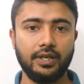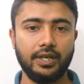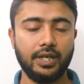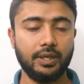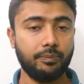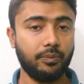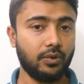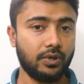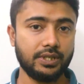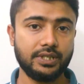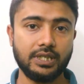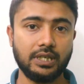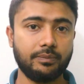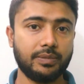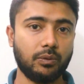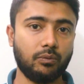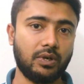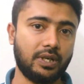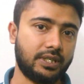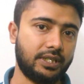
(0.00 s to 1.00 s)
এরপরে যে
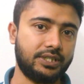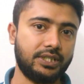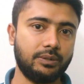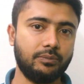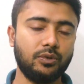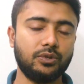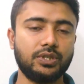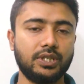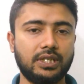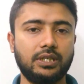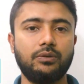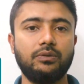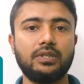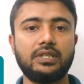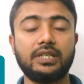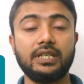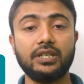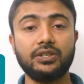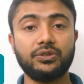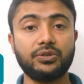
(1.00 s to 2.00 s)
আমরা ওয়ার্ডটা শিখবো সেটা
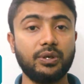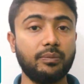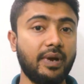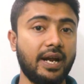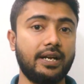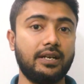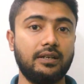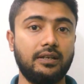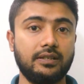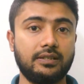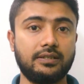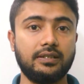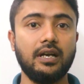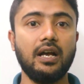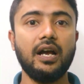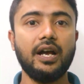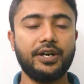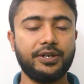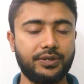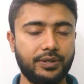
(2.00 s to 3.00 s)
হচ্ছে ট্রিমেন্ডাস
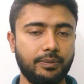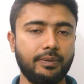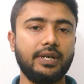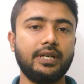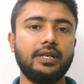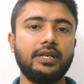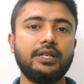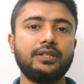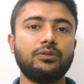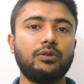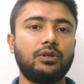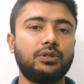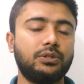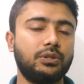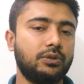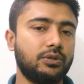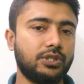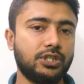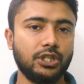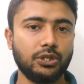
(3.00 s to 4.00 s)
ট্রিমেন্ডাস অর্থ
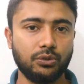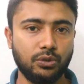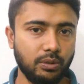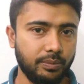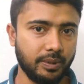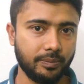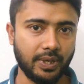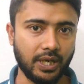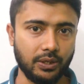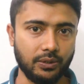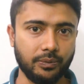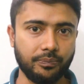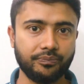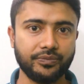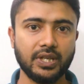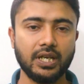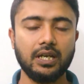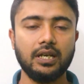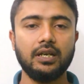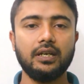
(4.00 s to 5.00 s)
হচ্ছে খুবই ভালো
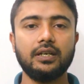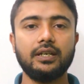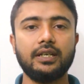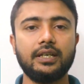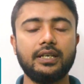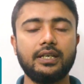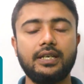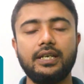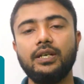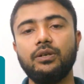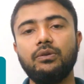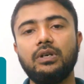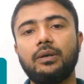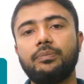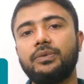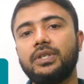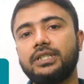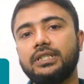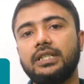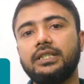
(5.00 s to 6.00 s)
কেউ
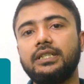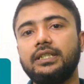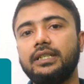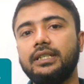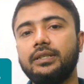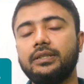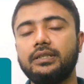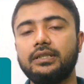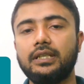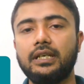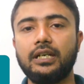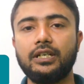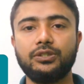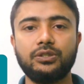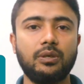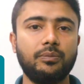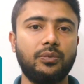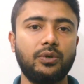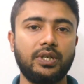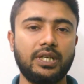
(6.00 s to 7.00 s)
আপনার সাথে তার
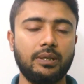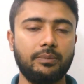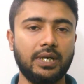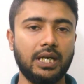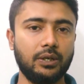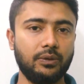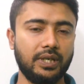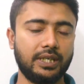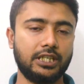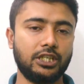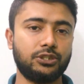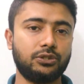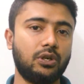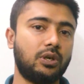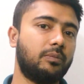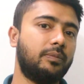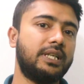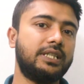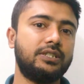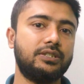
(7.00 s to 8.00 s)
সম্পর্কে ভালো একটা
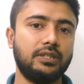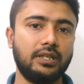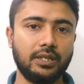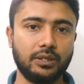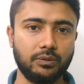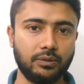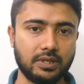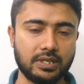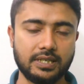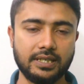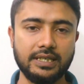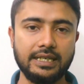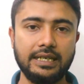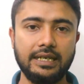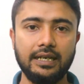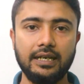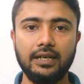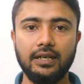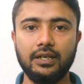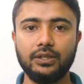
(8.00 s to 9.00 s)
সংবাদ শেয়ার করেছে
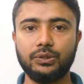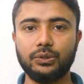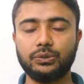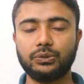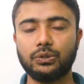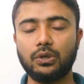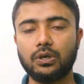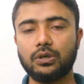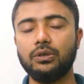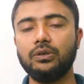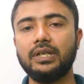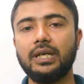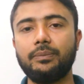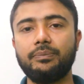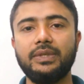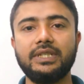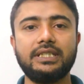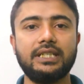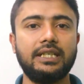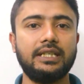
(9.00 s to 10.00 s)
তো তখন
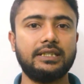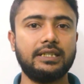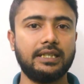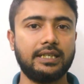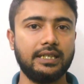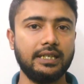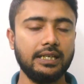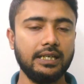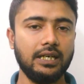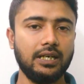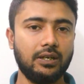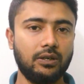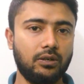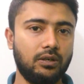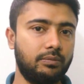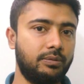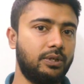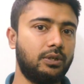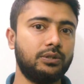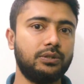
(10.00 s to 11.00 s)
আপনি চাইলে তাকে
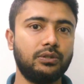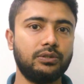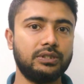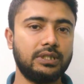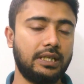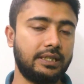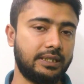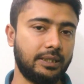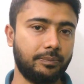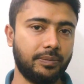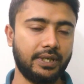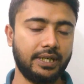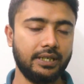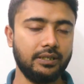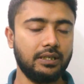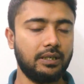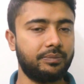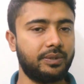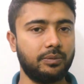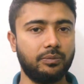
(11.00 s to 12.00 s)
অভিনন্দন জানাতে পারেন
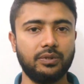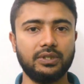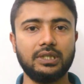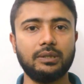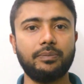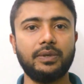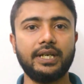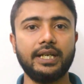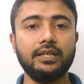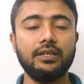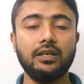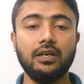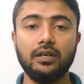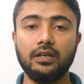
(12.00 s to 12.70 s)
আপনি বলতে পারেন